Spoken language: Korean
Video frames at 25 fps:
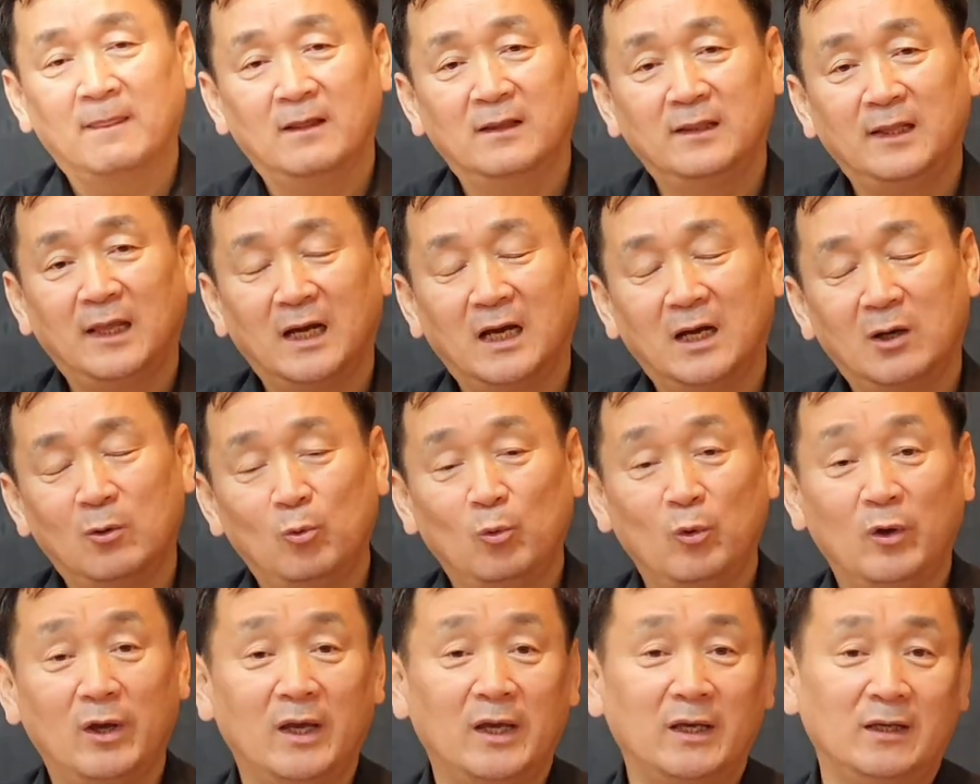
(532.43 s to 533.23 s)
내가
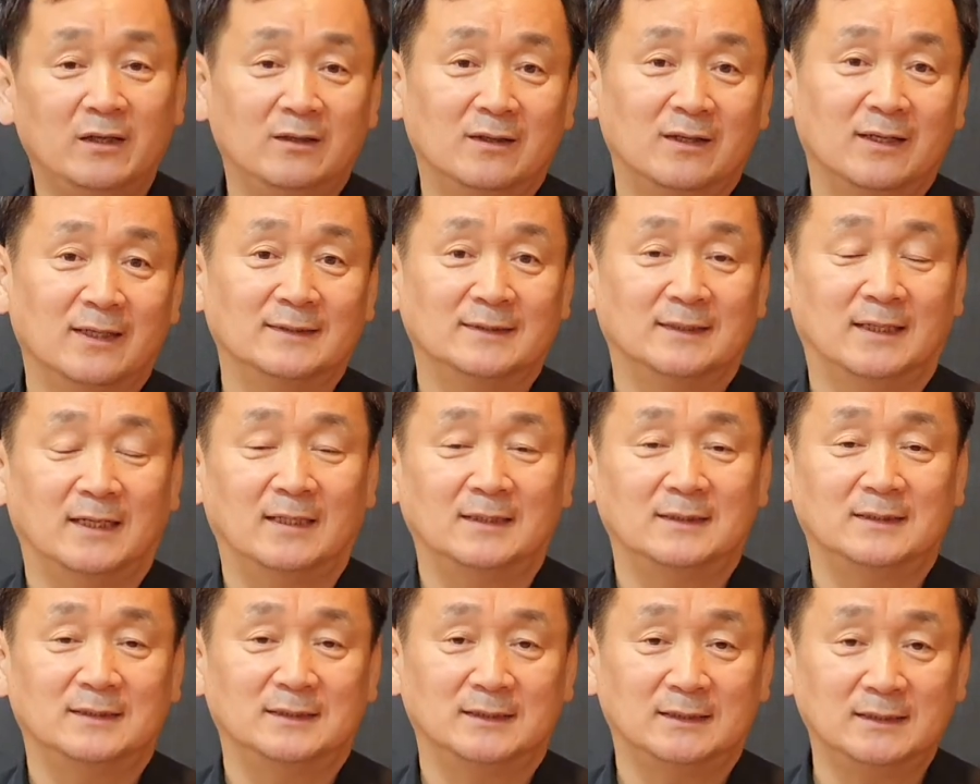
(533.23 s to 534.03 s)
왜 이렇게
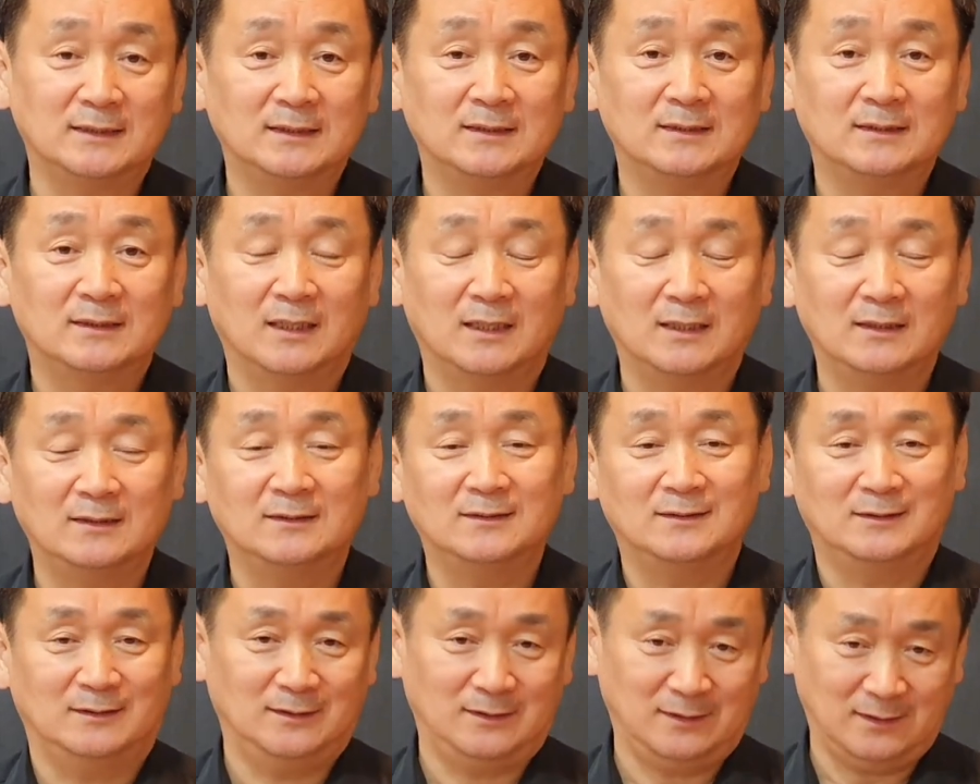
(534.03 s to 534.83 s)
살았지
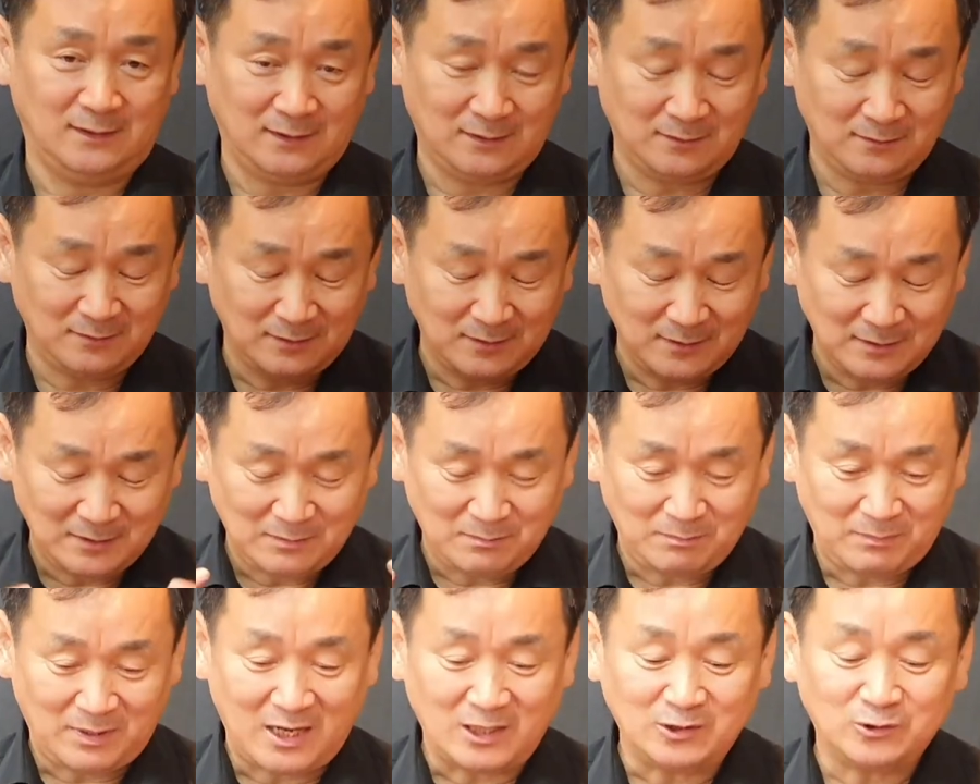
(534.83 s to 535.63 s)
하는 그러한
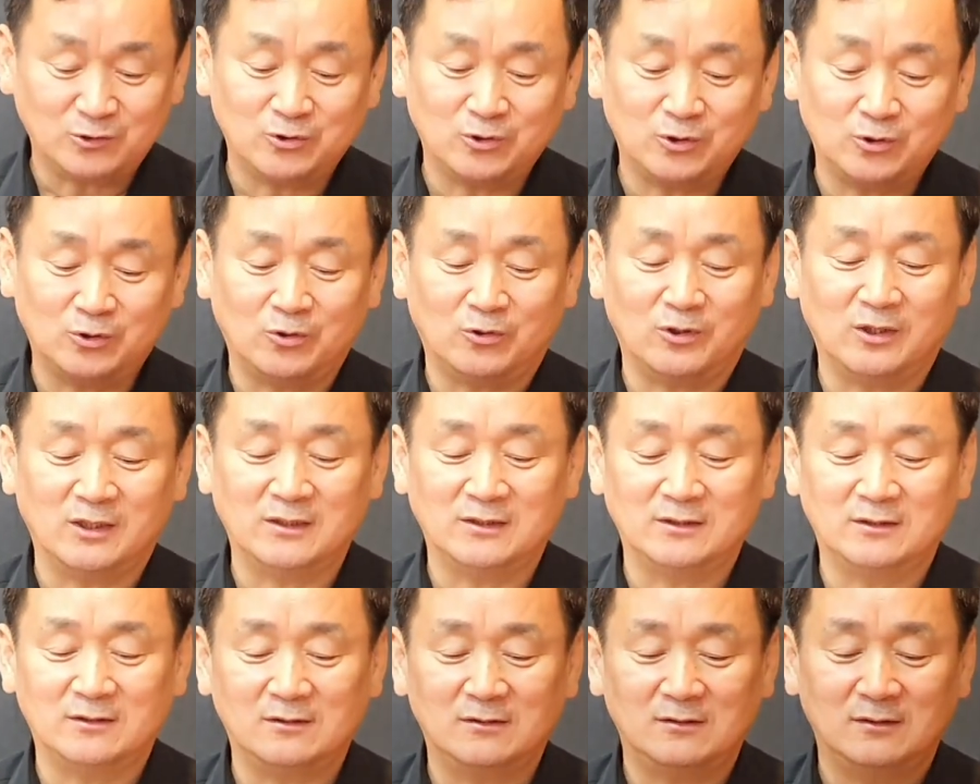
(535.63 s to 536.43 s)
반추를
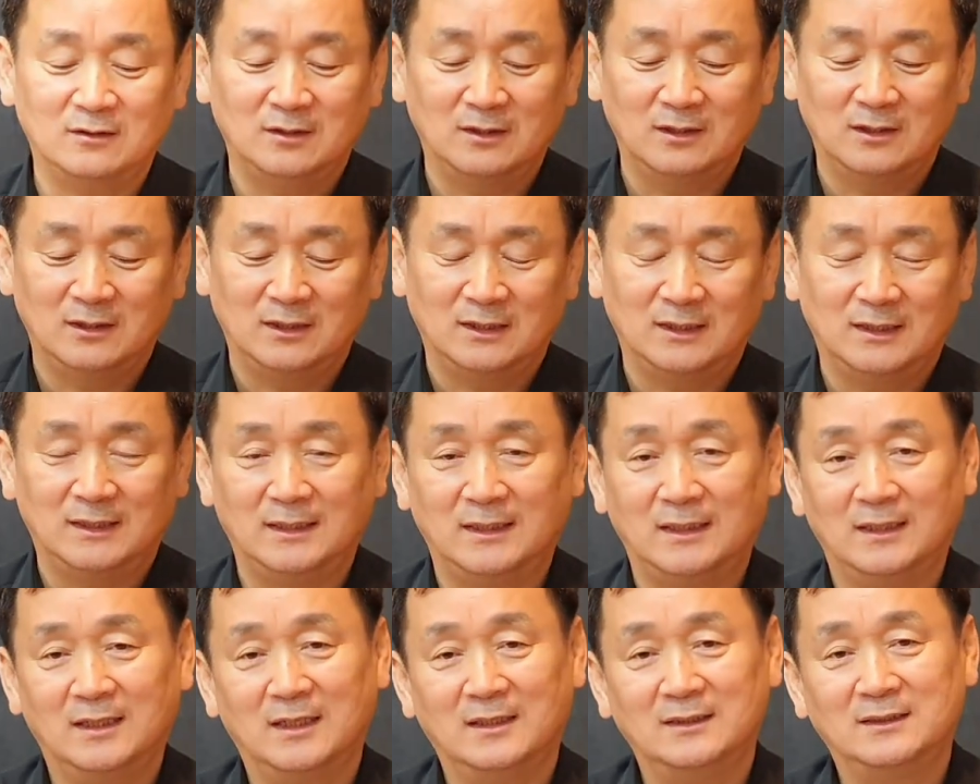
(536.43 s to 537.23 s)
통해서
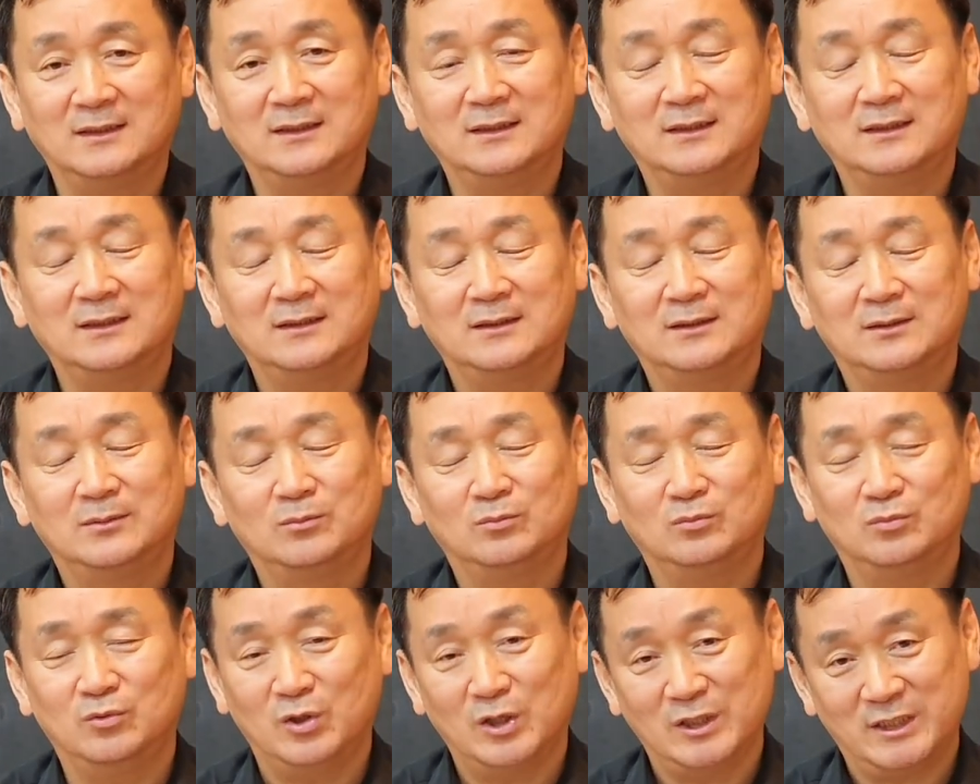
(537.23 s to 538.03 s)
인간이
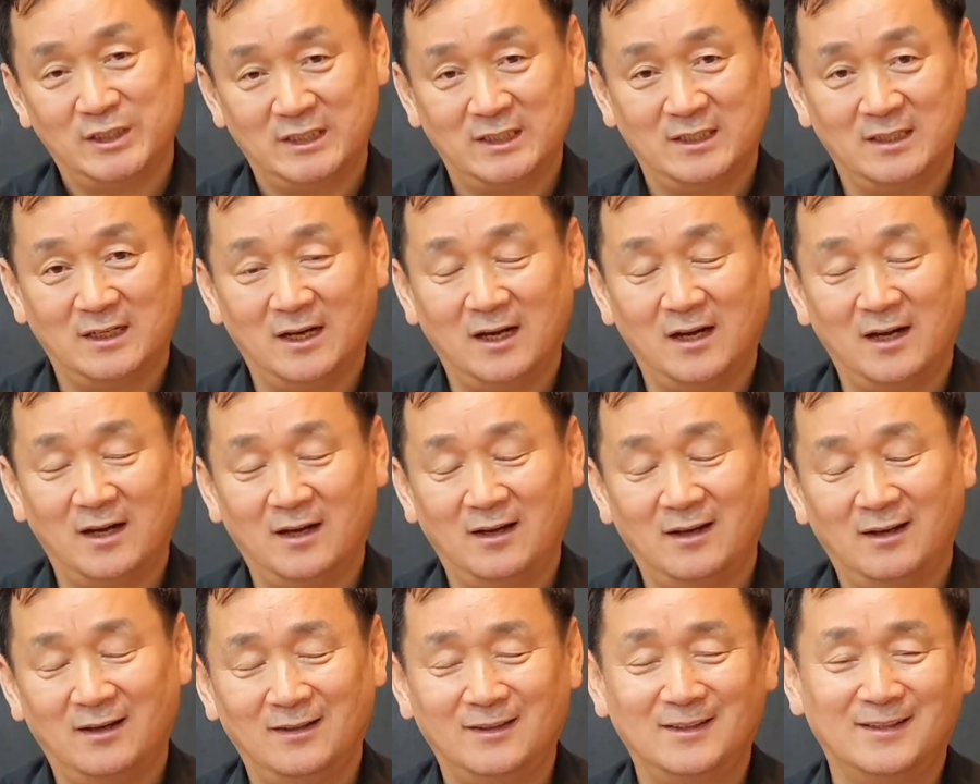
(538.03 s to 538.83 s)

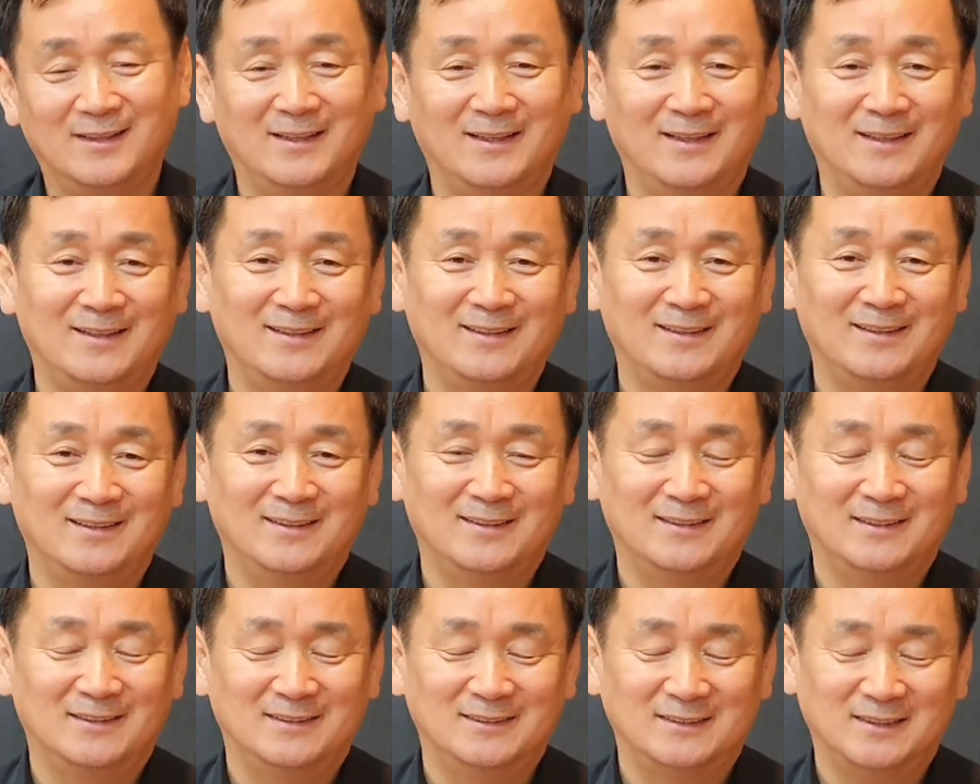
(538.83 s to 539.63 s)
무엇인가 이렇게
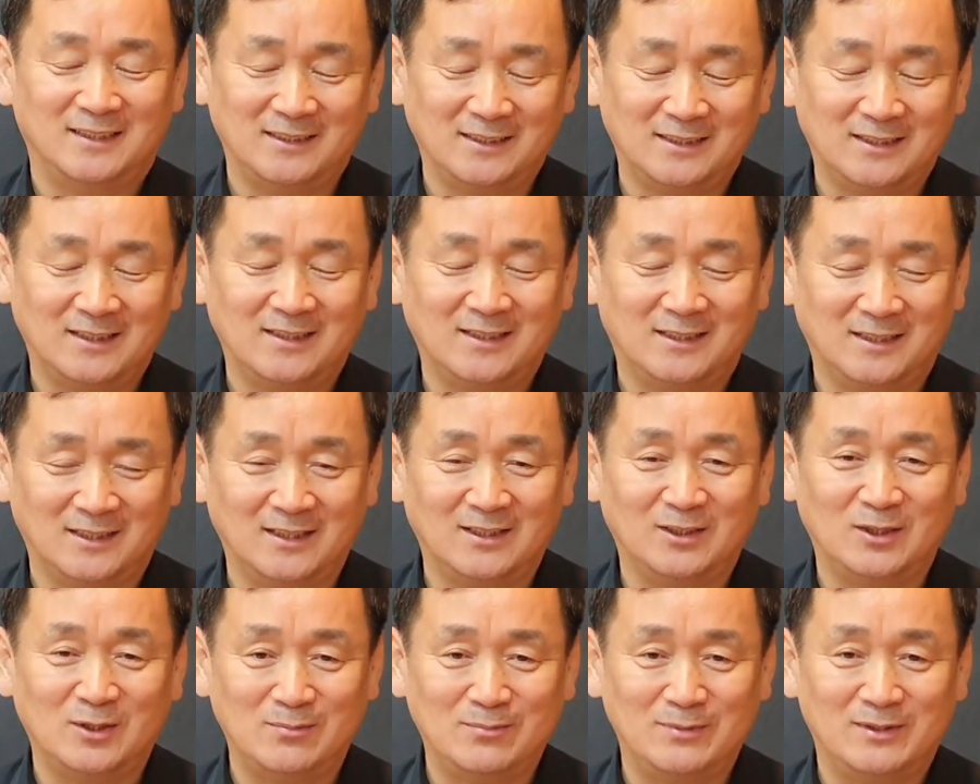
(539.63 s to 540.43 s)

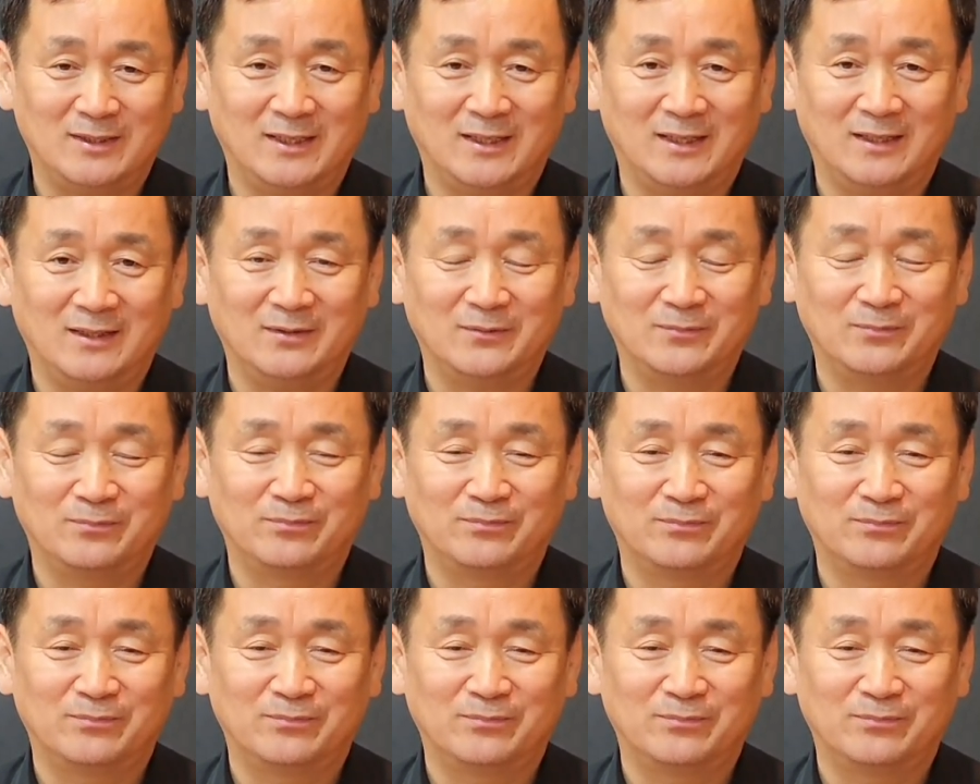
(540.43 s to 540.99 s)
생각하게 됩니다.